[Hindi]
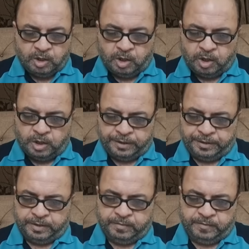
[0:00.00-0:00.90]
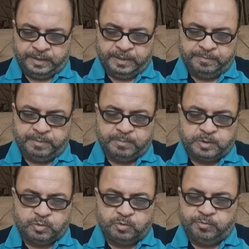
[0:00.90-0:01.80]
और वहीं पे
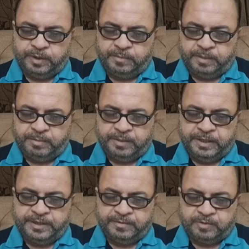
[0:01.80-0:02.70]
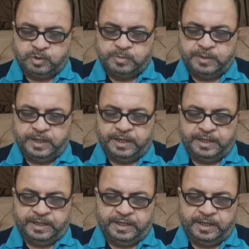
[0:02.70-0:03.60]
मसरूफ़ हैं बड़े बड़े इंटरव्यूज़ भी कर
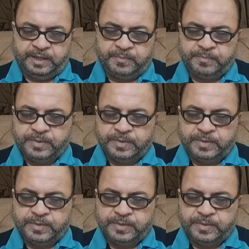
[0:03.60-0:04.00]
रहे हैं